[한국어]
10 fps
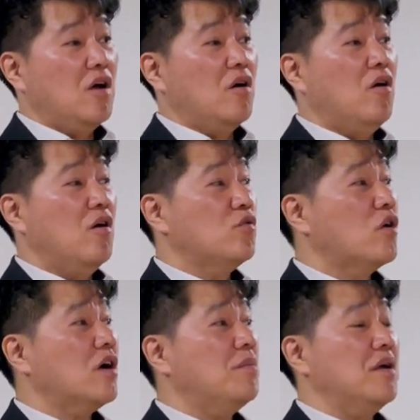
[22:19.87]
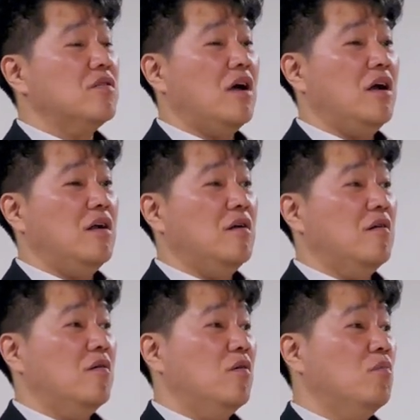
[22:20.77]
어, 너희가 맨날
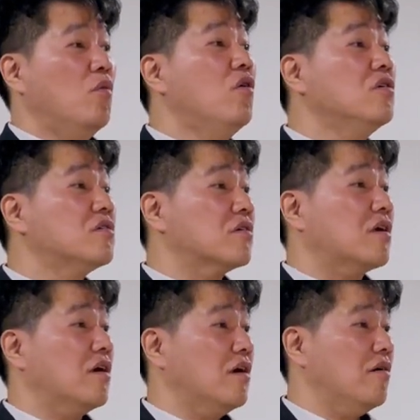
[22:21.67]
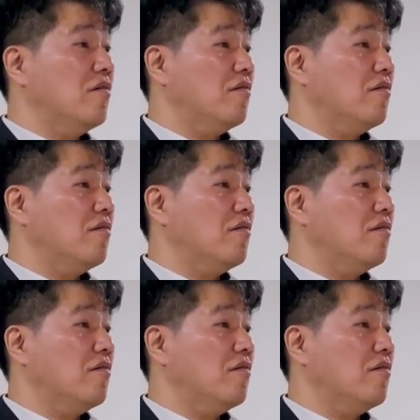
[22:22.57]
뭘 그렇게